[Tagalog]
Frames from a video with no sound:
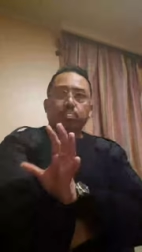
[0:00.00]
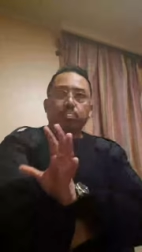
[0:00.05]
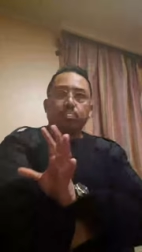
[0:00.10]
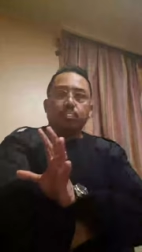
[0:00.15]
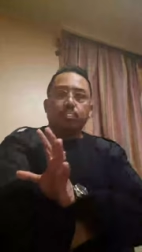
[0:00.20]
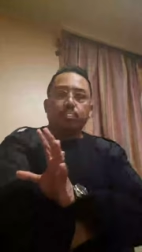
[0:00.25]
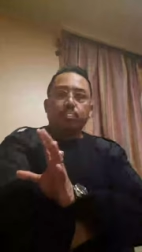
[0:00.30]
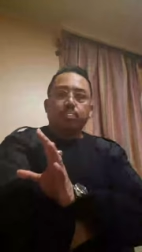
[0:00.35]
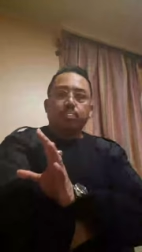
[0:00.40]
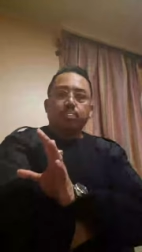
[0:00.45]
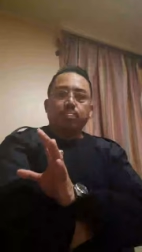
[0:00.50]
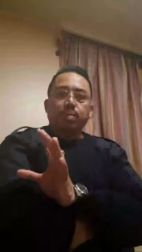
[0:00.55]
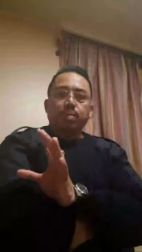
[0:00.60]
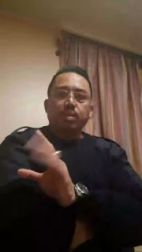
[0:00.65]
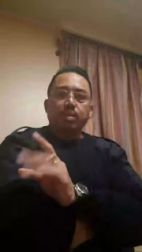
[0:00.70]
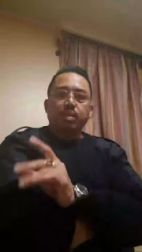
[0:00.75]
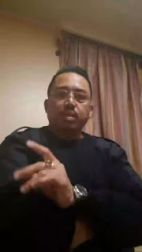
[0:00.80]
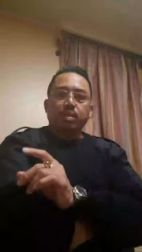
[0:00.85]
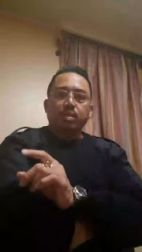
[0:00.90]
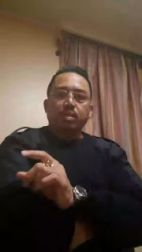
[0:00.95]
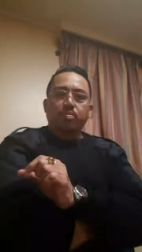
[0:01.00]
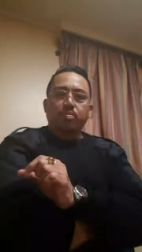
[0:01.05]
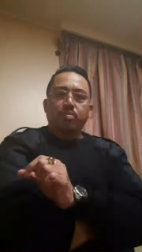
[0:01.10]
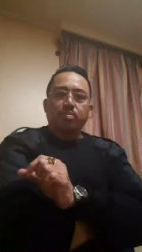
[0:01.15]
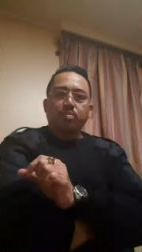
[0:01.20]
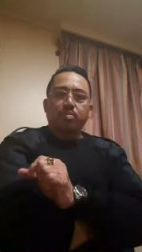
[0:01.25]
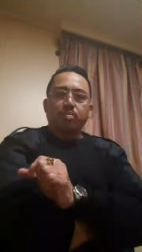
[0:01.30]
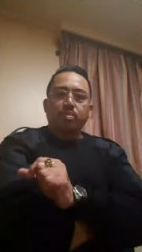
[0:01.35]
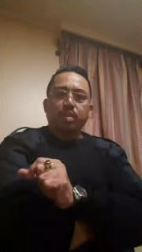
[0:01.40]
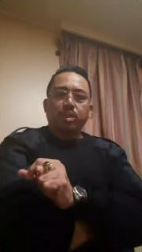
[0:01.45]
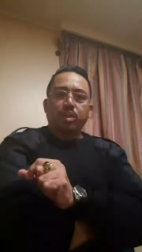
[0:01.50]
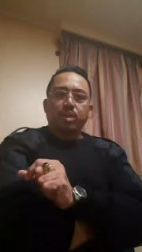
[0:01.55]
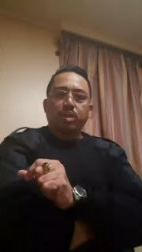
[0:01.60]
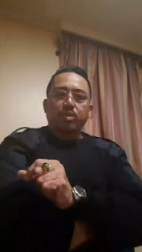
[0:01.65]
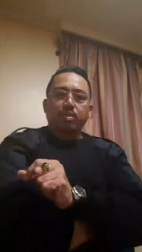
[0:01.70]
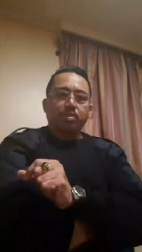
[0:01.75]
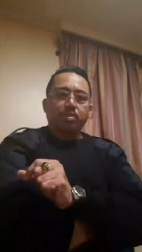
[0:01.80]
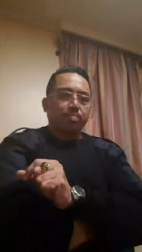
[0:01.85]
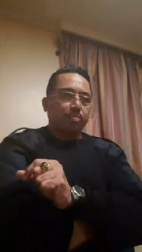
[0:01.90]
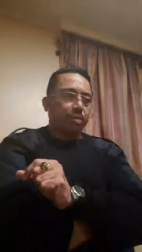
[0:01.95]
pag nag gumawa kayo ng
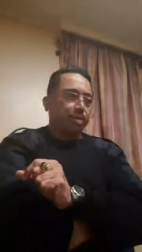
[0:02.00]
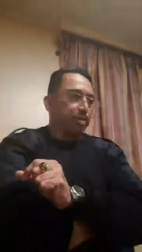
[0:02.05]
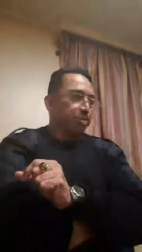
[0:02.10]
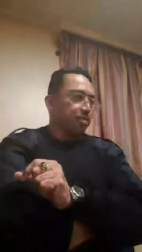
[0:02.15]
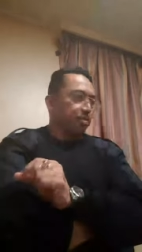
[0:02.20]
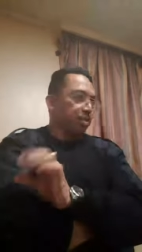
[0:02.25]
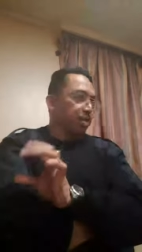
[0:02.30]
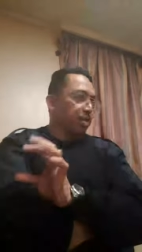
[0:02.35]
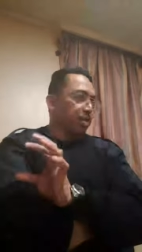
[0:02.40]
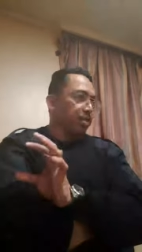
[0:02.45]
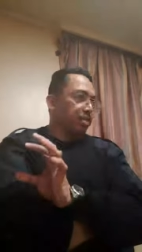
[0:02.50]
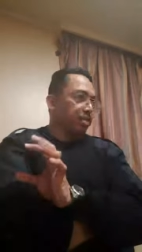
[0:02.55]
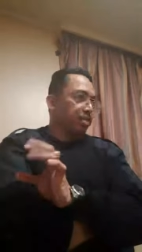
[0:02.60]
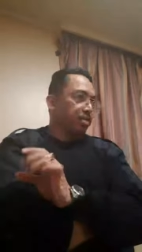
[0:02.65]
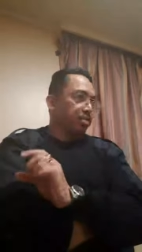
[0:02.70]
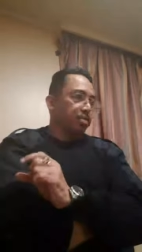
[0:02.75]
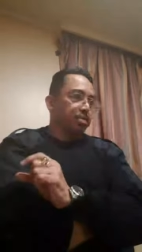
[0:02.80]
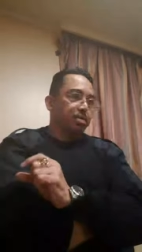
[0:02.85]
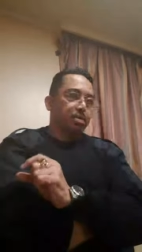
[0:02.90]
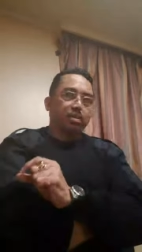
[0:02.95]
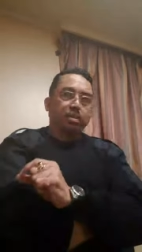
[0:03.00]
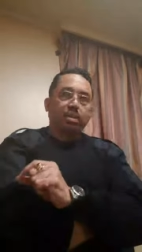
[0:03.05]
video guys no and then